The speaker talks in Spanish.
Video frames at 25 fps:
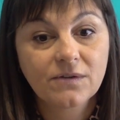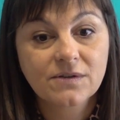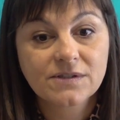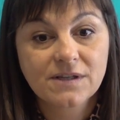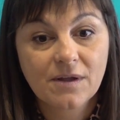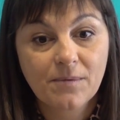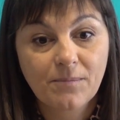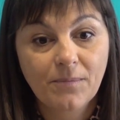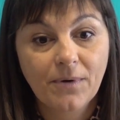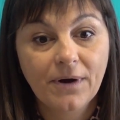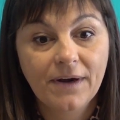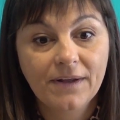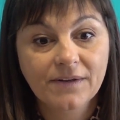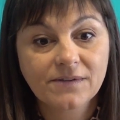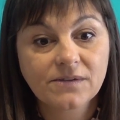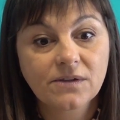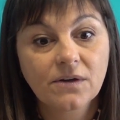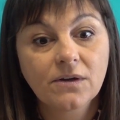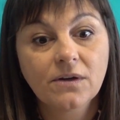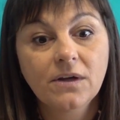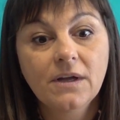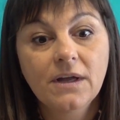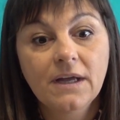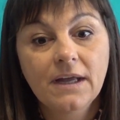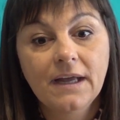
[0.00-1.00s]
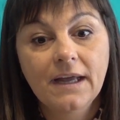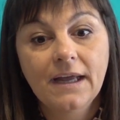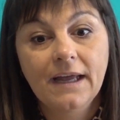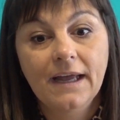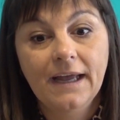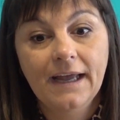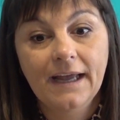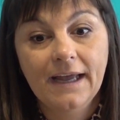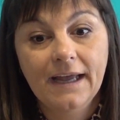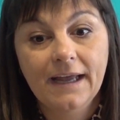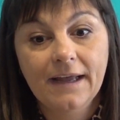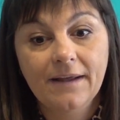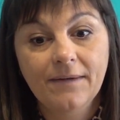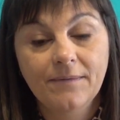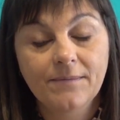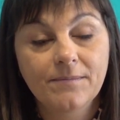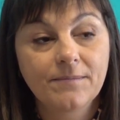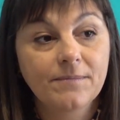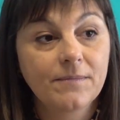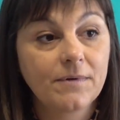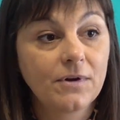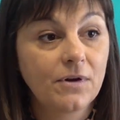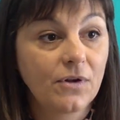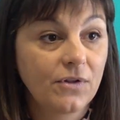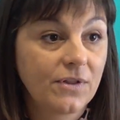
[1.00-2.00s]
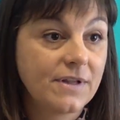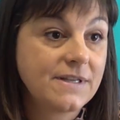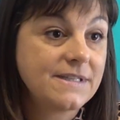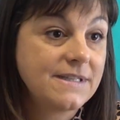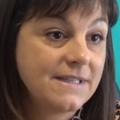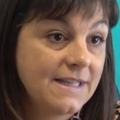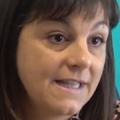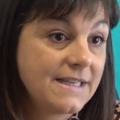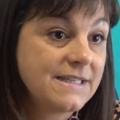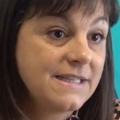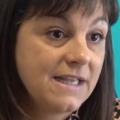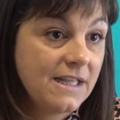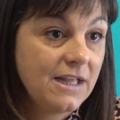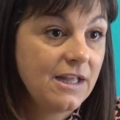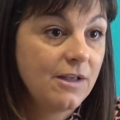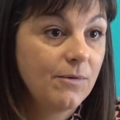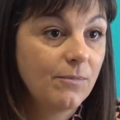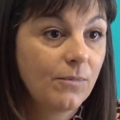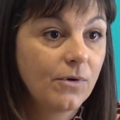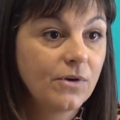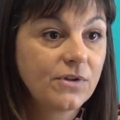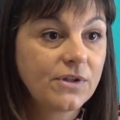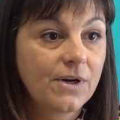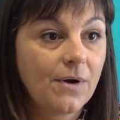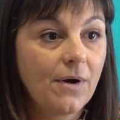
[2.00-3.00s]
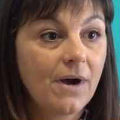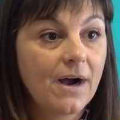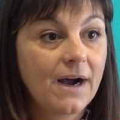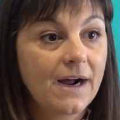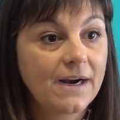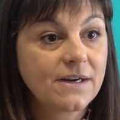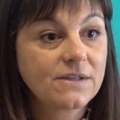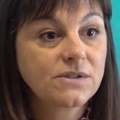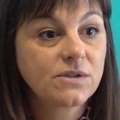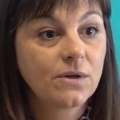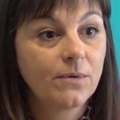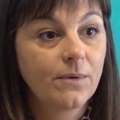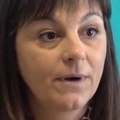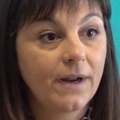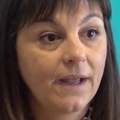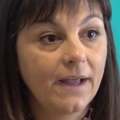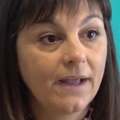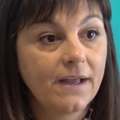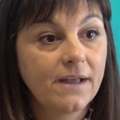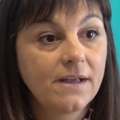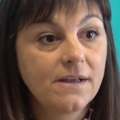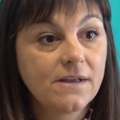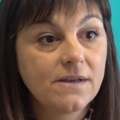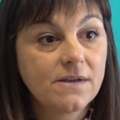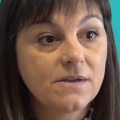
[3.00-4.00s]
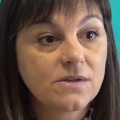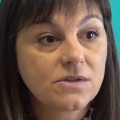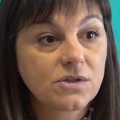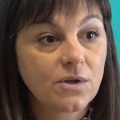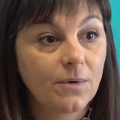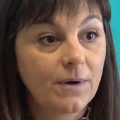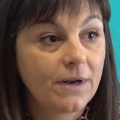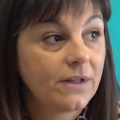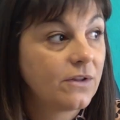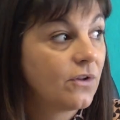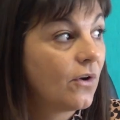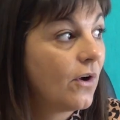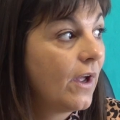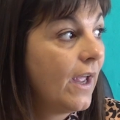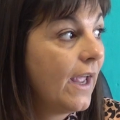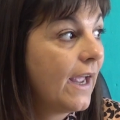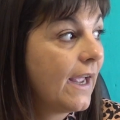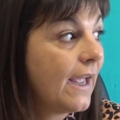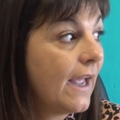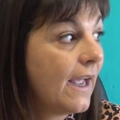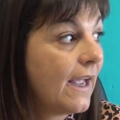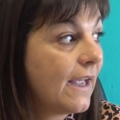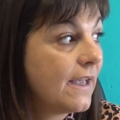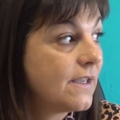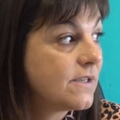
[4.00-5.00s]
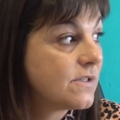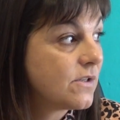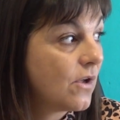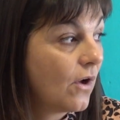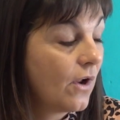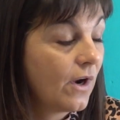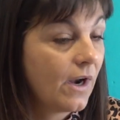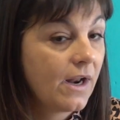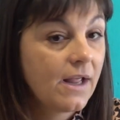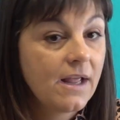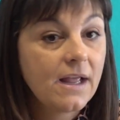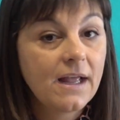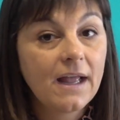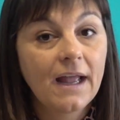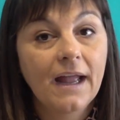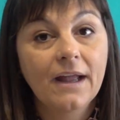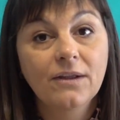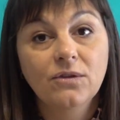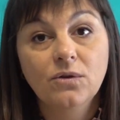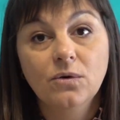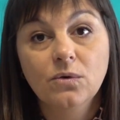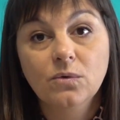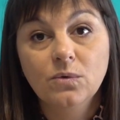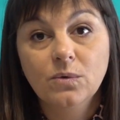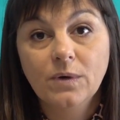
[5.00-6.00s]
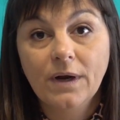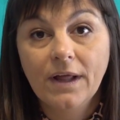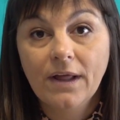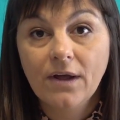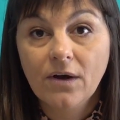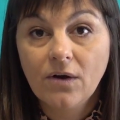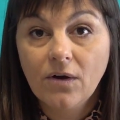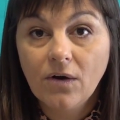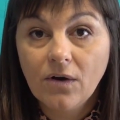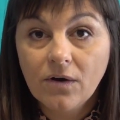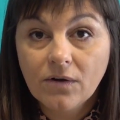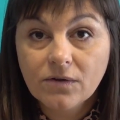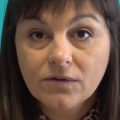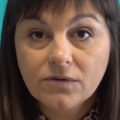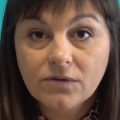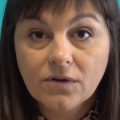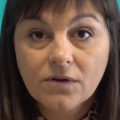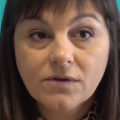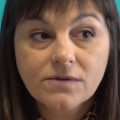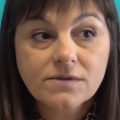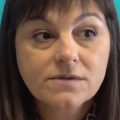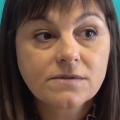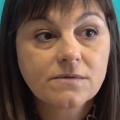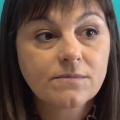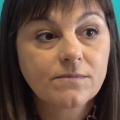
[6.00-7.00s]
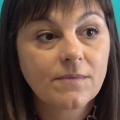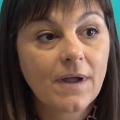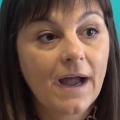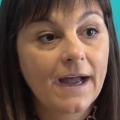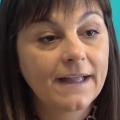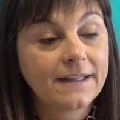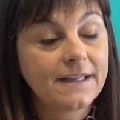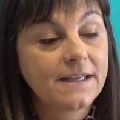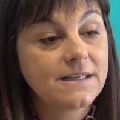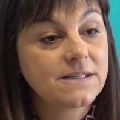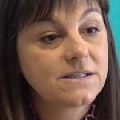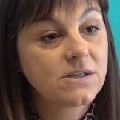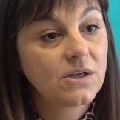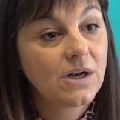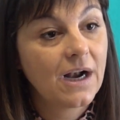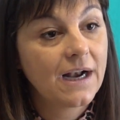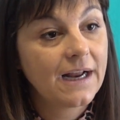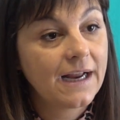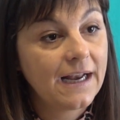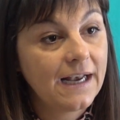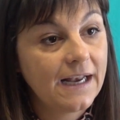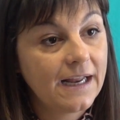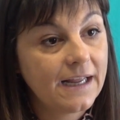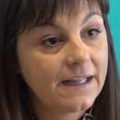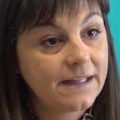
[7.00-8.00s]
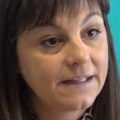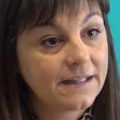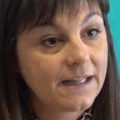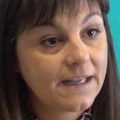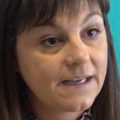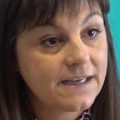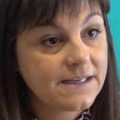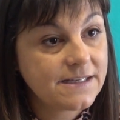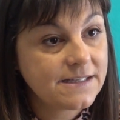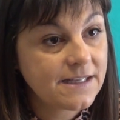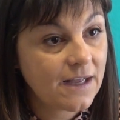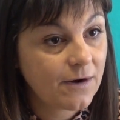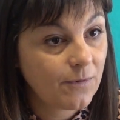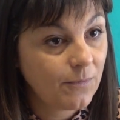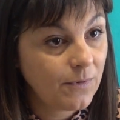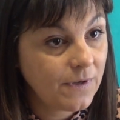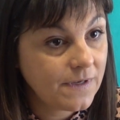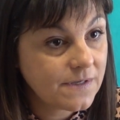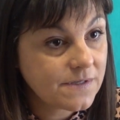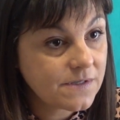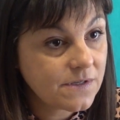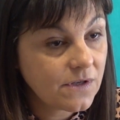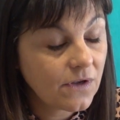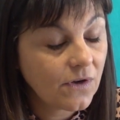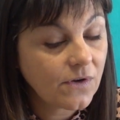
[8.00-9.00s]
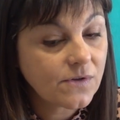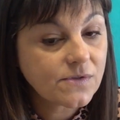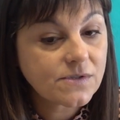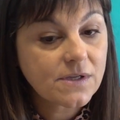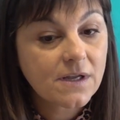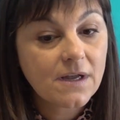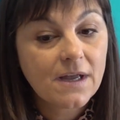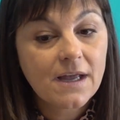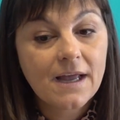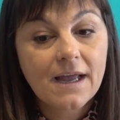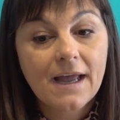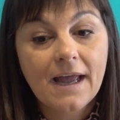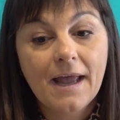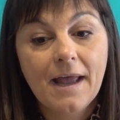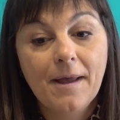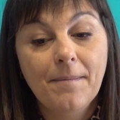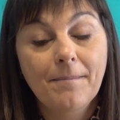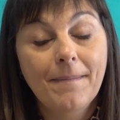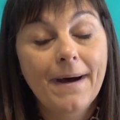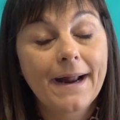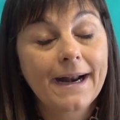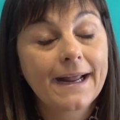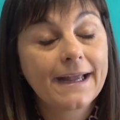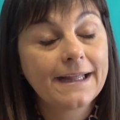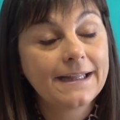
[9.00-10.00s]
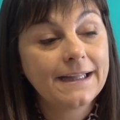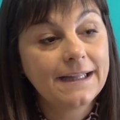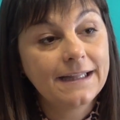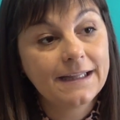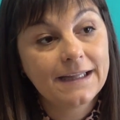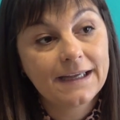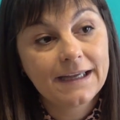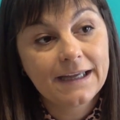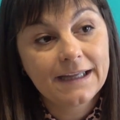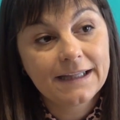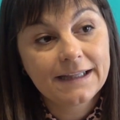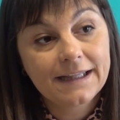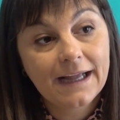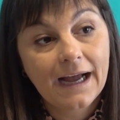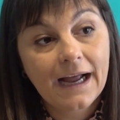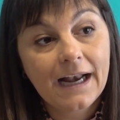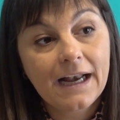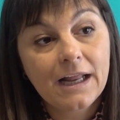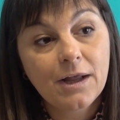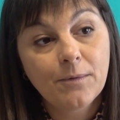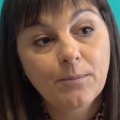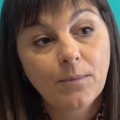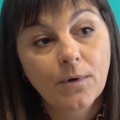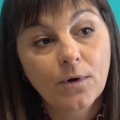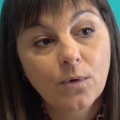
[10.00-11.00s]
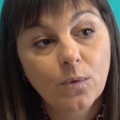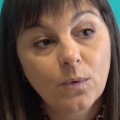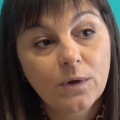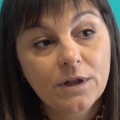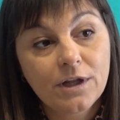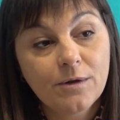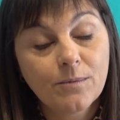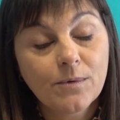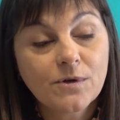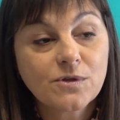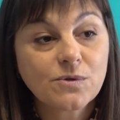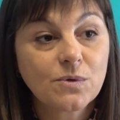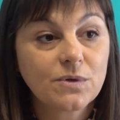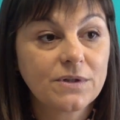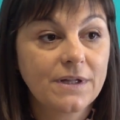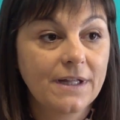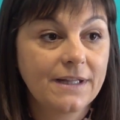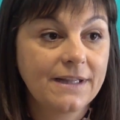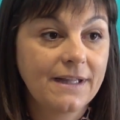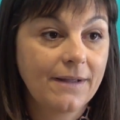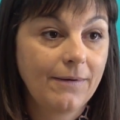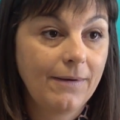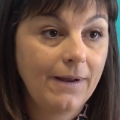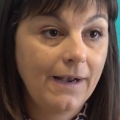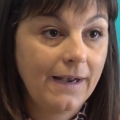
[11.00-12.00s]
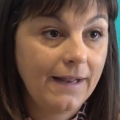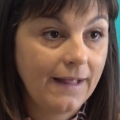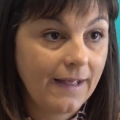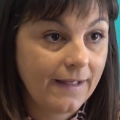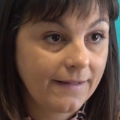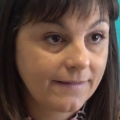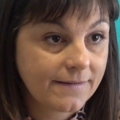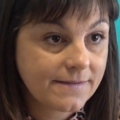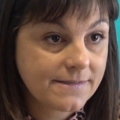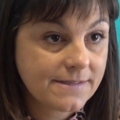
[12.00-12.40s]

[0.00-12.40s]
entonces por eso eh, nos decidimos trabajar sobre, sobre estos ejes que son estructura de costos, atención al cliente y servicios, eh, marketing digital y por último sustentabilidad.